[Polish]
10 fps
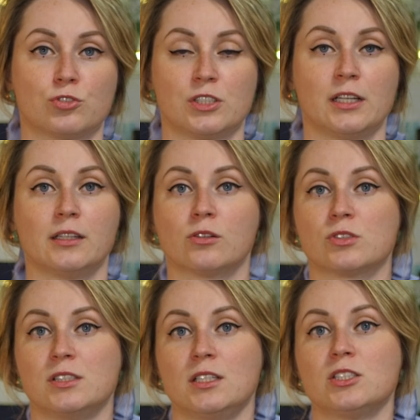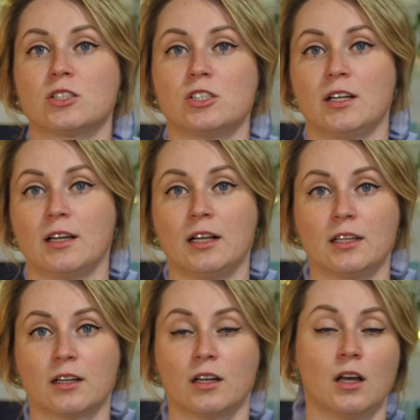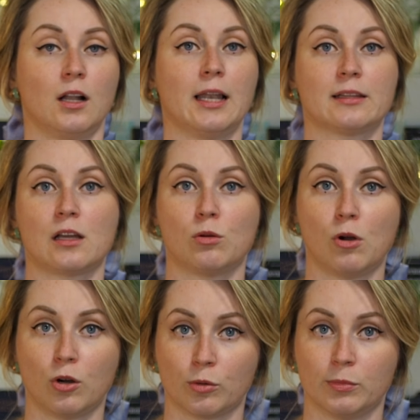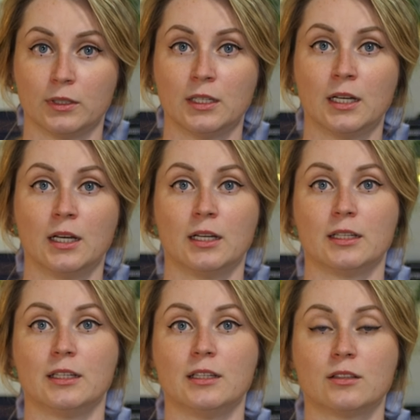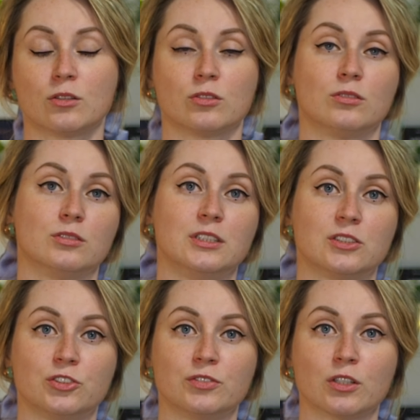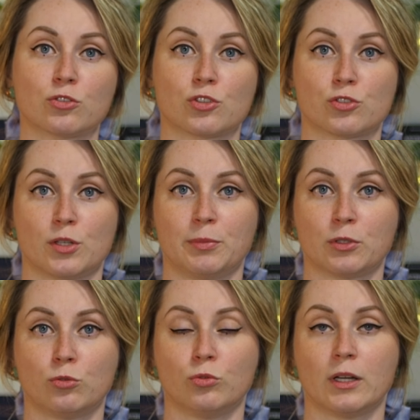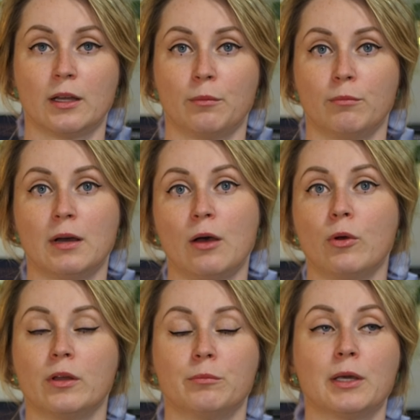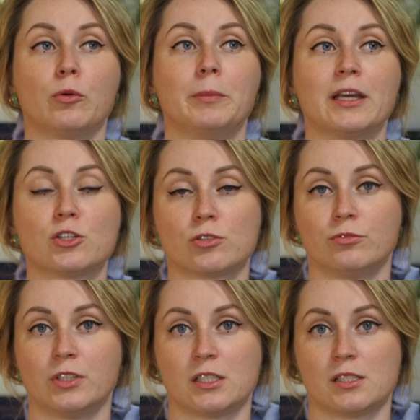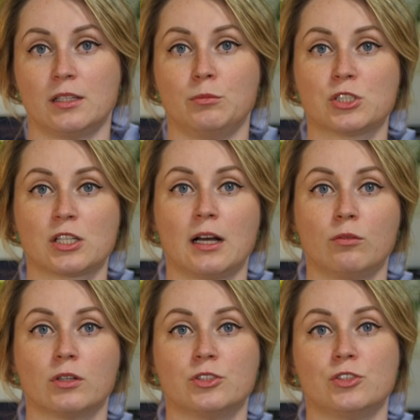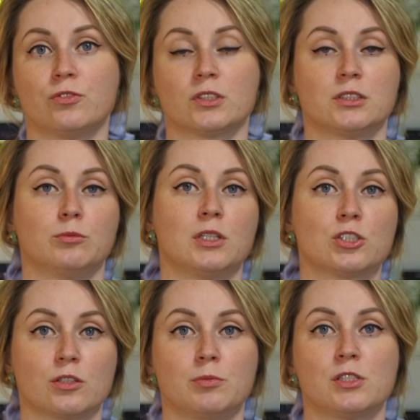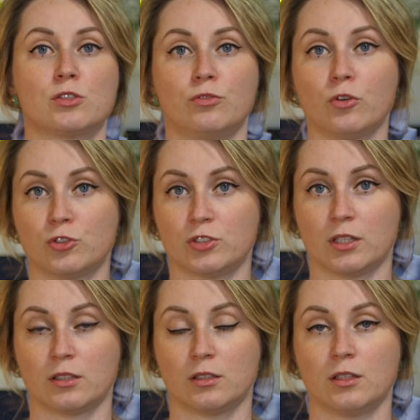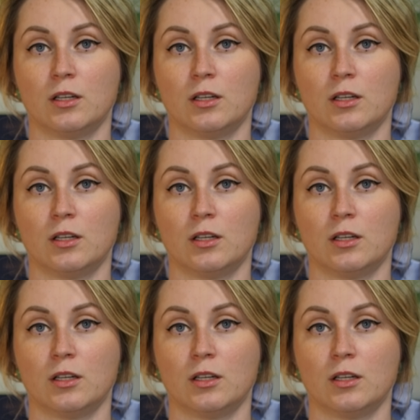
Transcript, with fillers: że na jego zdjęciach czy nagraniach latają orby. I to nic dziwnego, że osoby, które mały, miały mniejszą wiedzę i mieszkały gdzieś właśnie w mniejszych miejscowościach,